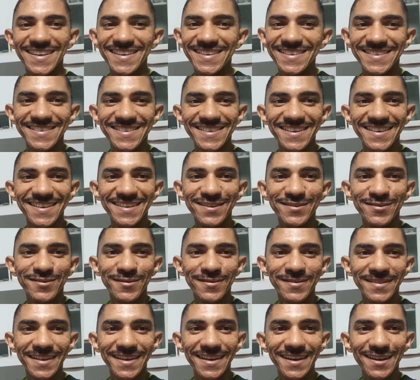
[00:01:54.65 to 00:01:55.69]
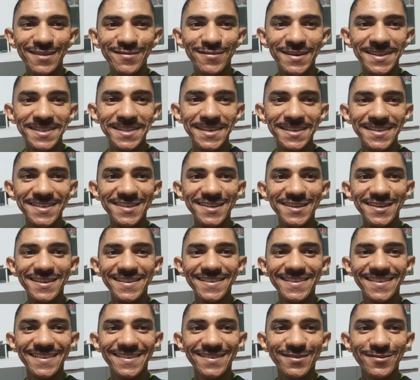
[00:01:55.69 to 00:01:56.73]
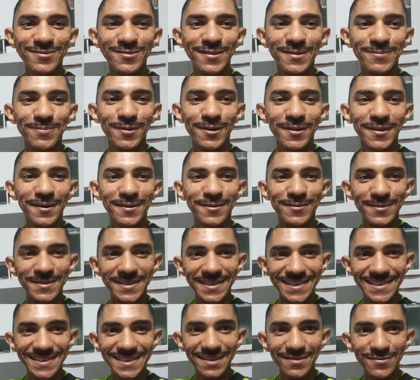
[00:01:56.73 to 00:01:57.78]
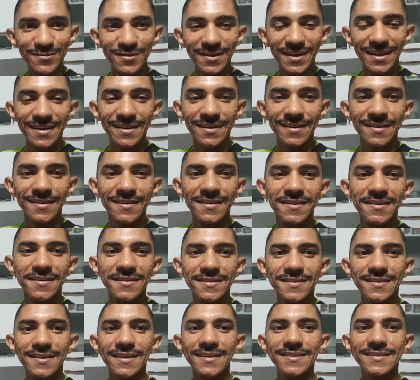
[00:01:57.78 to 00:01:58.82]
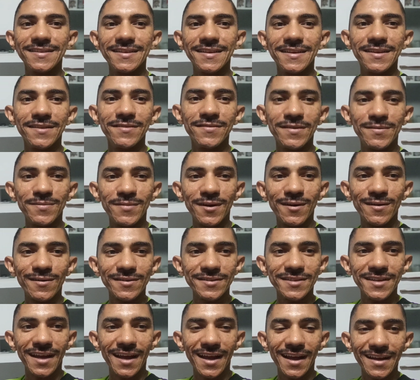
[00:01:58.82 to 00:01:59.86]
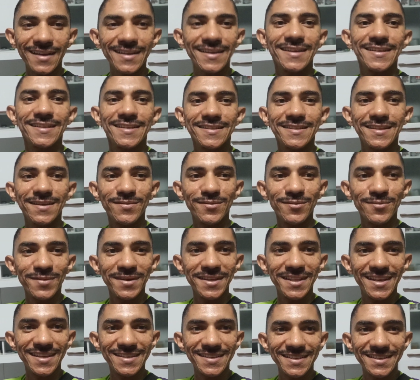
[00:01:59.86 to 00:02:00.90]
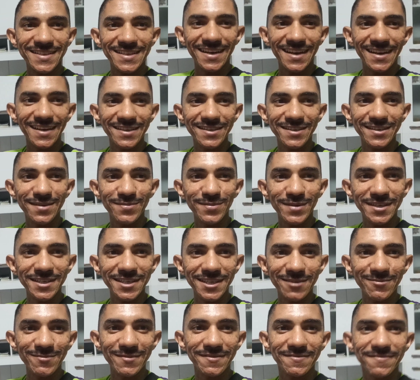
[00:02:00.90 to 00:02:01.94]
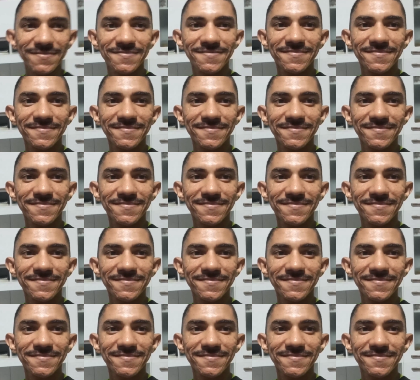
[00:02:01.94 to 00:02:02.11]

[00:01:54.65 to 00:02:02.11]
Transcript: E é isso aí, o delivery é de jeito. Tudo pode acontecer, viu, galera? É isso aí, vamos arrochar que ainda estamos no meio das entregas. Chama, chama.